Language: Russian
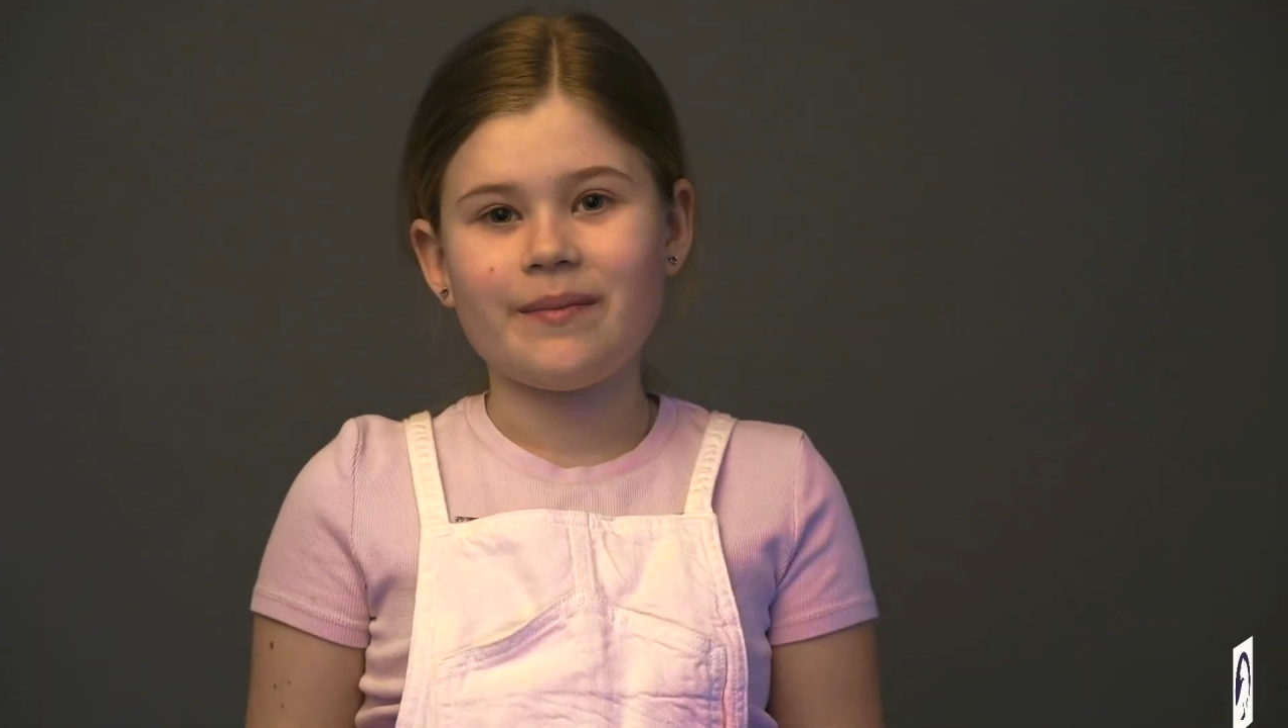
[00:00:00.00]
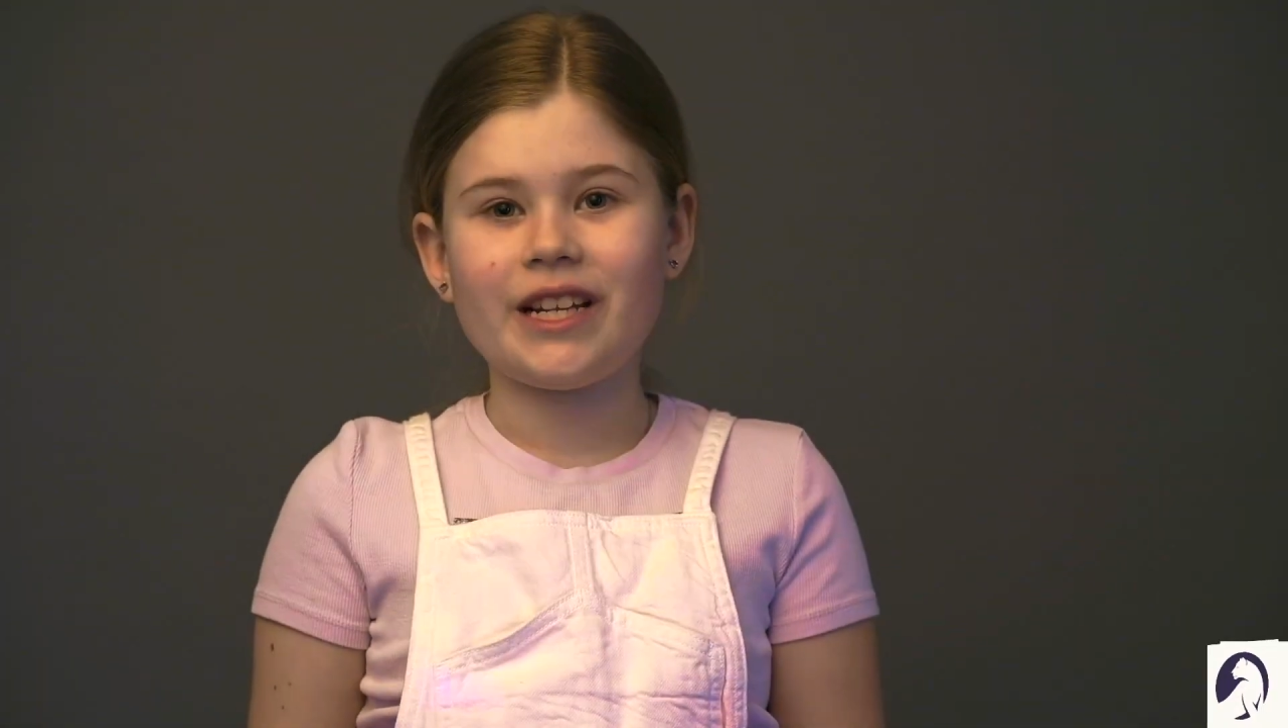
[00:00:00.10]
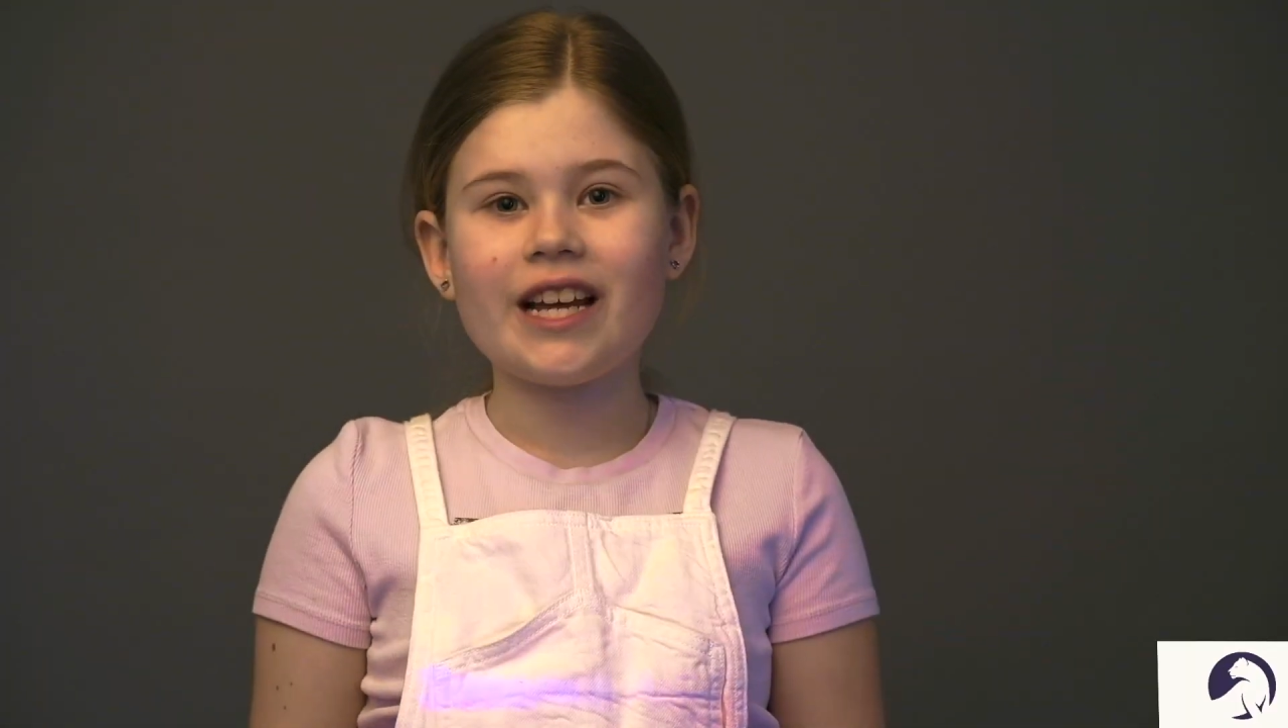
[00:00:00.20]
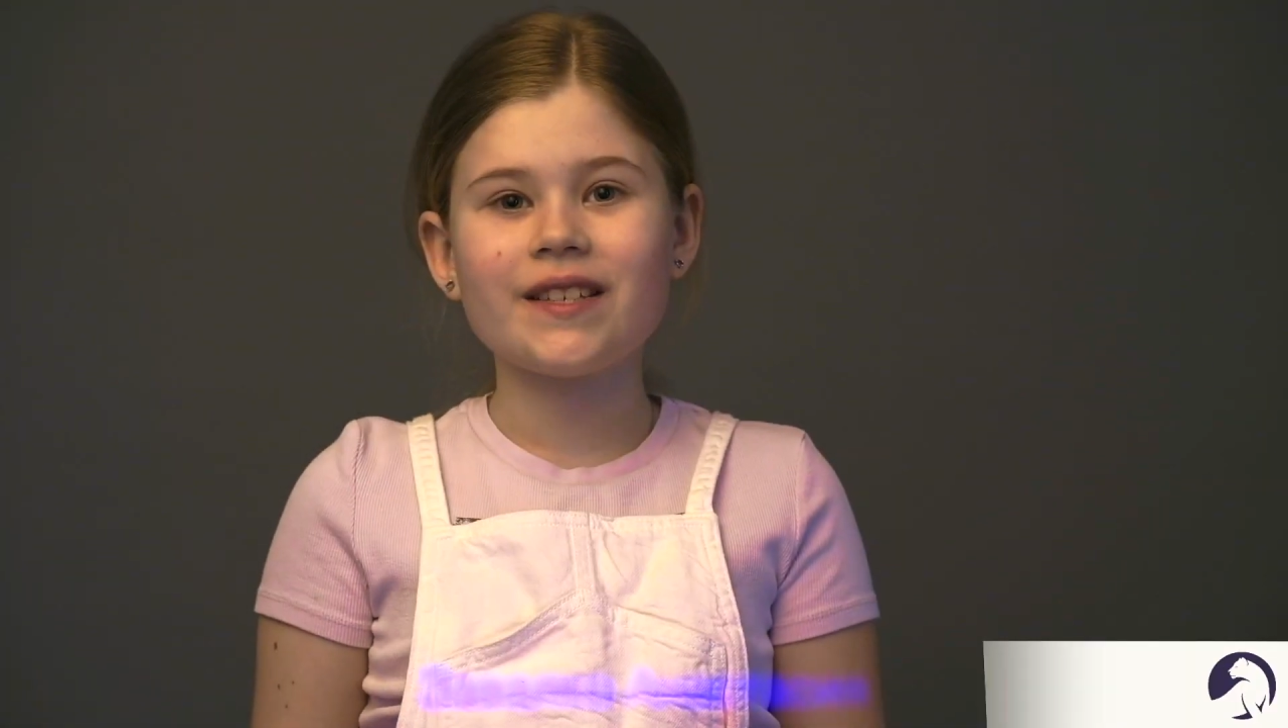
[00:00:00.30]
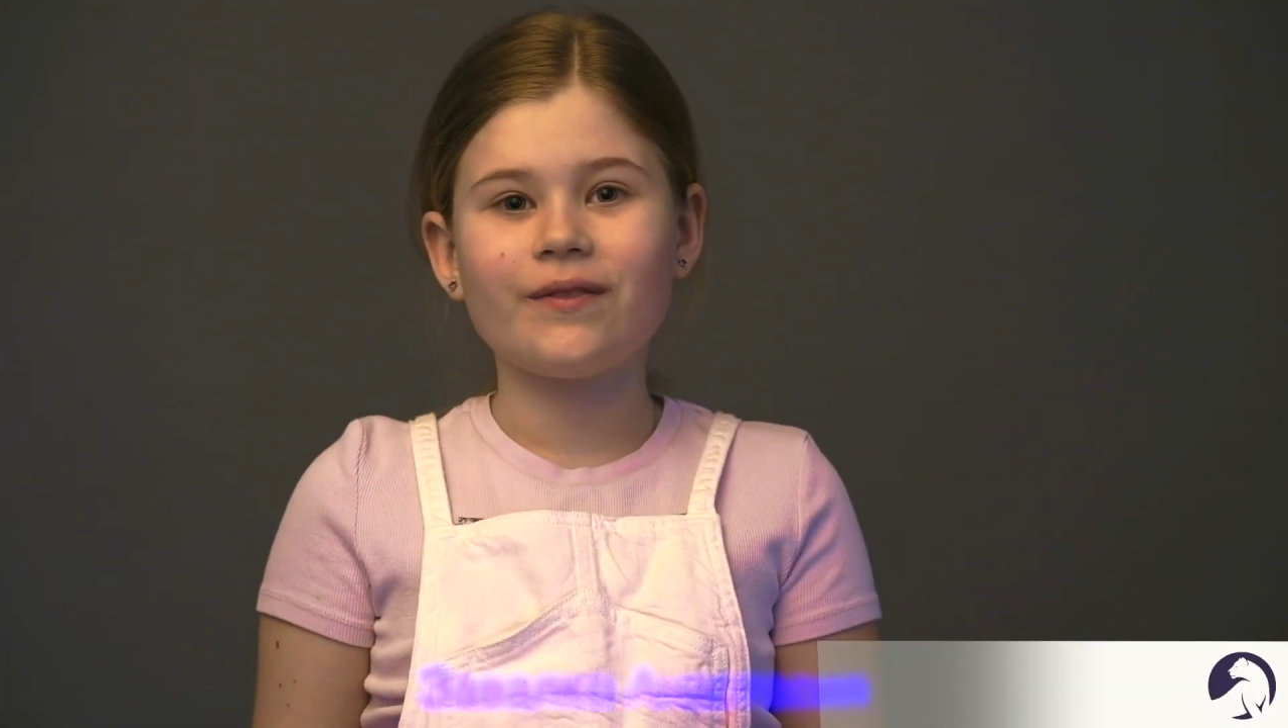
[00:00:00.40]

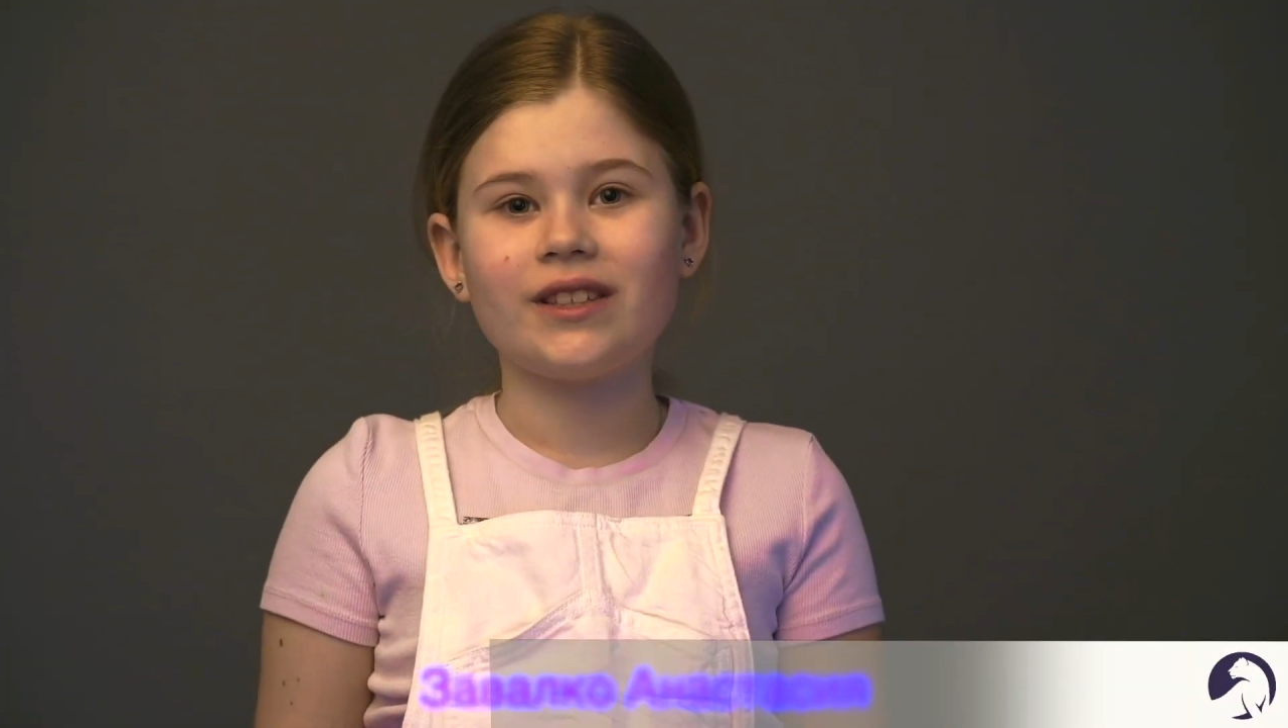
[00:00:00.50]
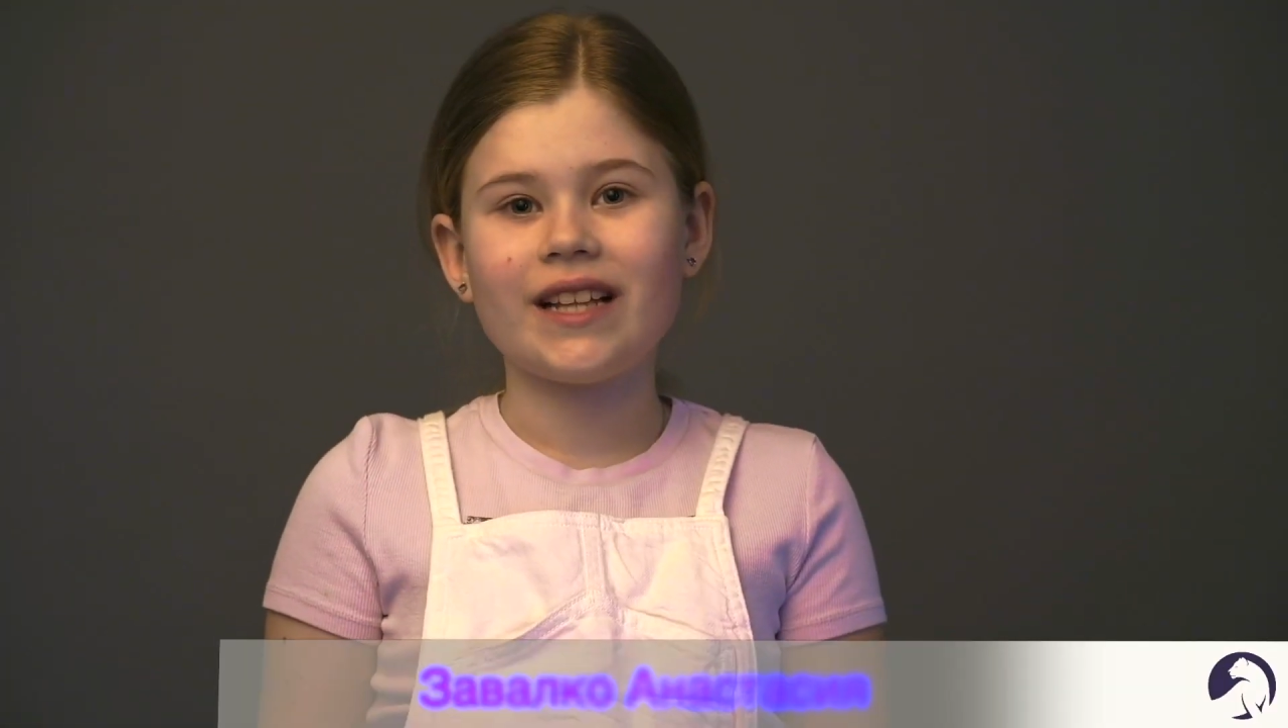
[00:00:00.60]
меня зовут